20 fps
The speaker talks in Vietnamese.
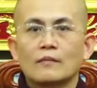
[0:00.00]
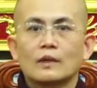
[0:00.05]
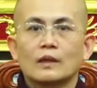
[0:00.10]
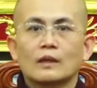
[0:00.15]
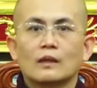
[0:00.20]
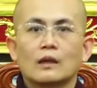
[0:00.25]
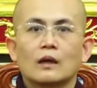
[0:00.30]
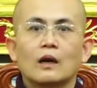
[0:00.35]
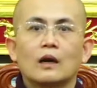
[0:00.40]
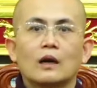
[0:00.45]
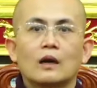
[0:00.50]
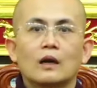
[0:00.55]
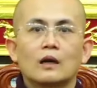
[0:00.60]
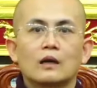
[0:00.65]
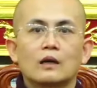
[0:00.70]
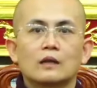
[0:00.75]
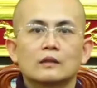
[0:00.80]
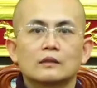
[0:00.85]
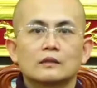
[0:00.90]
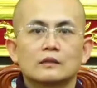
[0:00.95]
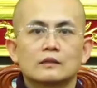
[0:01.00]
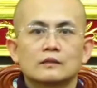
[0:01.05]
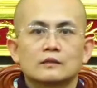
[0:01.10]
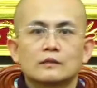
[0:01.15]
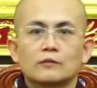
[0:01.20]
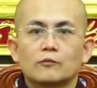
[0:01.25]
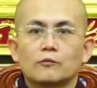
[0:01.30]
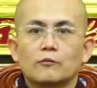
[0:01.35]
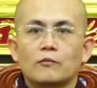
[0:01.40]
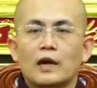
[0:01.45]
uh,
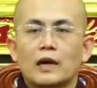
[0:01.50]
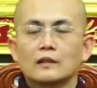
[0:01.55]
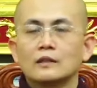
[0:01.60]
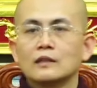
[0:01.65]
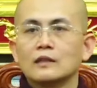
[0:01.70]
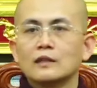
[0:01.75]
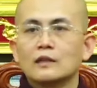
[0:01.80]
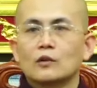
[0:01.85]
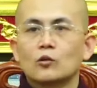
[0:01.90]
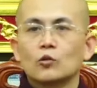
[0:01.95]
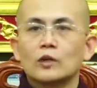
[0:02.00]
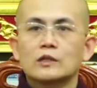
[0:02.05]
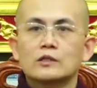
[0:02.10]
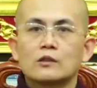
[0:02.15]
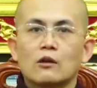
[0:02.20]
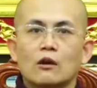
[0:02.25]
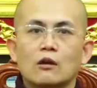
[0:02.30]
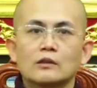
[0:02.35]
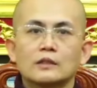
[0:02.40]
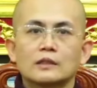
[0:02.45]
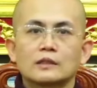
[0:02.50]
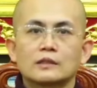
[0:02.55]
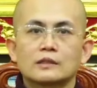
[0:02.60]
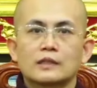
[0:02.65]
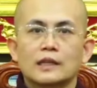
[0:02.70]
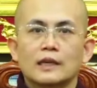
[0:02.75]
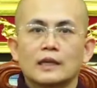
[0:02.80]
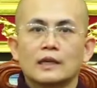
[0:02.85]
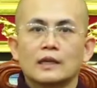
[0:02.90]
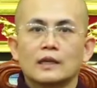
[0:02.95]
và đứng ở cuối gió thì
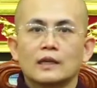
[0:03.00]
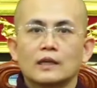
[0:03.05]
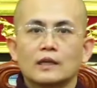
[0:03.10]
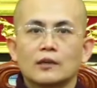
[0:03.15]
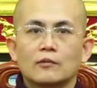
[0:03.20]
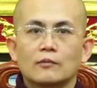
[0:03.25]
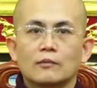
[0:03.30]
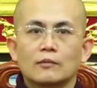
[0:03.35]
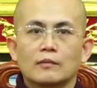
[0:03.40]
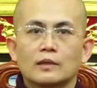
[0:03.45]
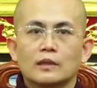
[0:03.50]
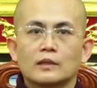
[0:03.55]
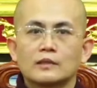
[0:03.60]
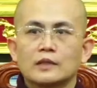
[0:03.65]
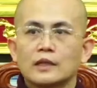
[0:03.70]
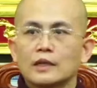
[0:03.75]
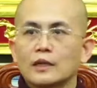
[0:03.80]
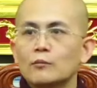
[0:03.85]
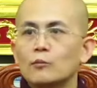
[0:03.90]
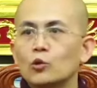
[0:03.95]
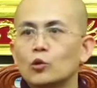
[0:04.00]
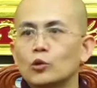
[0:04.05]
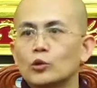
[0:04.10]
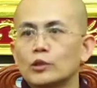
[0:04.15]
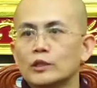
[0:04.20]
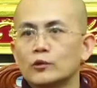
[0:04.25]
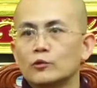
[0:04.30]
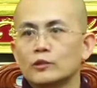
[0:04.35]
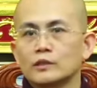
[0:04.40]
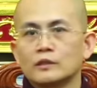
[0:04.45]
sẽ ờ, những cái
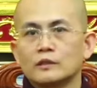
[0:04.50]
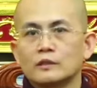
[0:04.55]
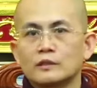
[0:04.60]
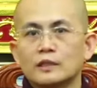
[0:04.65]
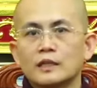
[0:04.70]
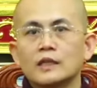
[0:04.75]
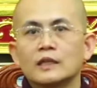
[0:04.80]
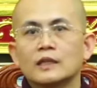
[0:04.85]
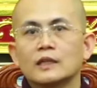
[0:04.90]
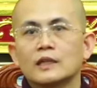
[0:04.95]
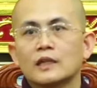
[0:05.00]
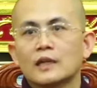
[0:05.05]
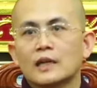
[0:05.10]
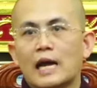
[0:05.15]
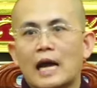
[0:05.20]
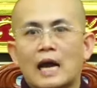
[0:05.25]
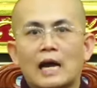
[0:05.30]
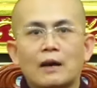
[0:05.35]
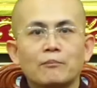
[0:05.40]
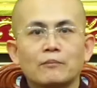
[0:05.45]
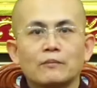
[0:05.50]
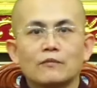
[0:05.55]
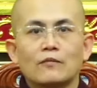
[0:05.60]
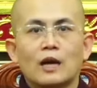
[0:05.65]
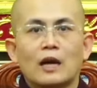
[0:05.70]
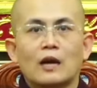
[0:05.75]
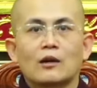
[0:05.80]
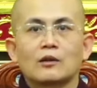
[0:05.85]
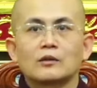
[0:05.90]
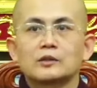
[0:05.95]
mùi của tử thi ám
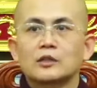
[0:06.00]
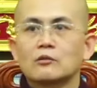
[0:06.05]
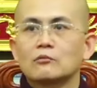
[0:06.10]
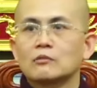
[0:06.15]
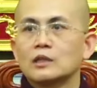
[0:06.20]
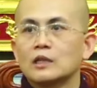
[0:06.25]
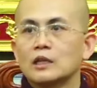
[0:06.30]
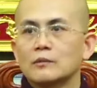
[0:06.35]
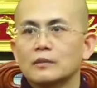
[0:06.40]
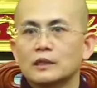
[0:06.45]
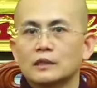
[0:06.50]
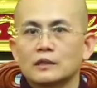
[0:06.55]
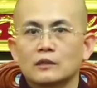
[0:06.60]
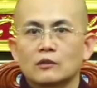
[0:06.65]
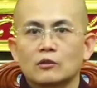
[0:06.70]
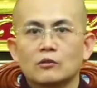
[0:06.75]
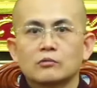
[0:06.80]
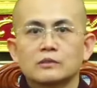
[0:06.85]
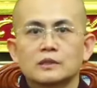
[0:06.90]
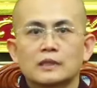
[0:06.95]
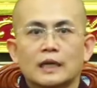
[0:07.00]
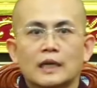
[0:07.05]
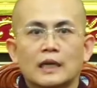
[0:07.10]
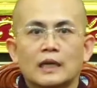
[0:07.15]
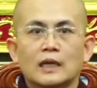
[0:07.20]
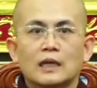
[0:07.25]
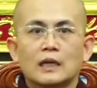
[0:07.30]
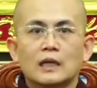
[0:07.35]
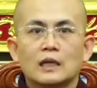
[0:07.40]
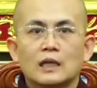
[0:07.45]
vào trong người mình cũng
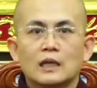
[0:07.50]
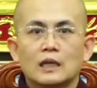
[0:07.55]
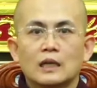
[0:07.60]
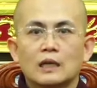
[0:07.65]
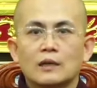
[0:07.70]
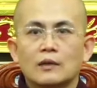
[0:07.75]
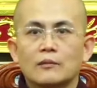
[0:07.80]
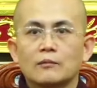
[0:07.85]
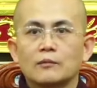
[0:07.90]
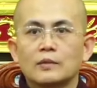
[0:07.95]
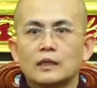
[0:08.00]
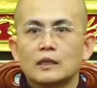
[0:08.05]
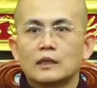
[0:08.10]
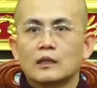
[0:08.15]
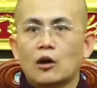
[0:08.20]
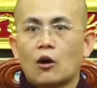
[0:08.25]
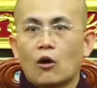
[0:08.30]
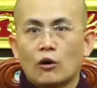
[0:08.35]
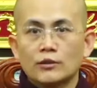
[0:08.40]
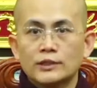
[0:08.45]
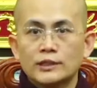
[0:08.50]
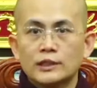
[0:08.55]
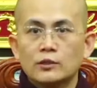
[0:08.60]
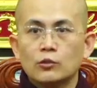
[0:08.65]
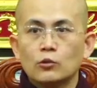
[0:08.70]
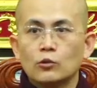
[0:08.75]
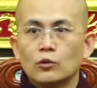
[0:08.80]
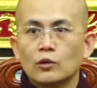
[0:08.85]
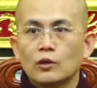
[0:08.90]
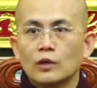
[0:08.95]
sẽ ờ, bị khó chịu
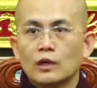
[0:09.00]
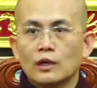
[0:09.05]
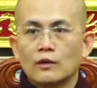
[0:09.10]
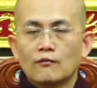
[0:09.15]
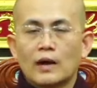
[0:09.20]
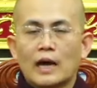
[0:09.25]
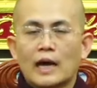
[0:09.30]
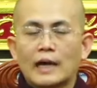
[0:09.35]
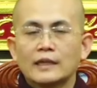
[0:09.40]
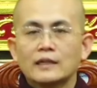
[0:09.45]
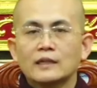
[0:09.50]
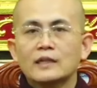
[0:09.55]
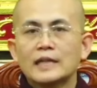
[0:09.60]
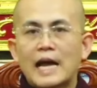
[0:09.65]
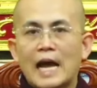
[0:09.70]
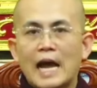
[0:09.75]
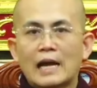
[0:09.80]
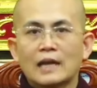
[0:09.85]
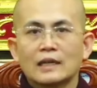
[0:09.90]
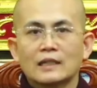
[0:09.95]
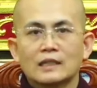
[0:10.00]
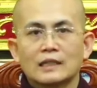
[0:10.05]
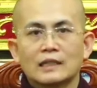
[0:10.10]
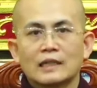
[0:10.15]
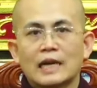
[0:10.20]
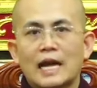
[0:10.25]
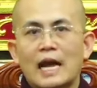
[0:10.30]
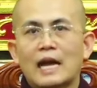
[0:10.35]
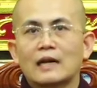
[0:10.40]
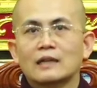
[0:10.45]
và hãy đứng ngang
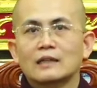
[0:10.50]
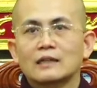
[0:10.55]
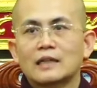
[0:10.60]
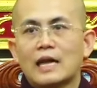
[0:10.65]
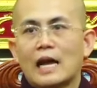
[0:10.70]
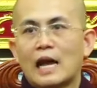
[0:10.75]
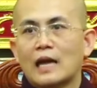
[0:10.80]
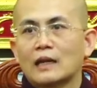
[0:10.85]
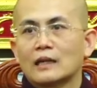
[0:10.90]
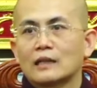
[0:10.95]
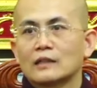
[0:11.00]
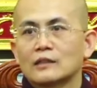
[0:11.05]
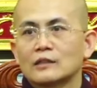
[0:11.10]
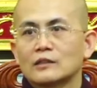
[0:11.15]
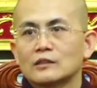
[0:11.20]
ngang hàng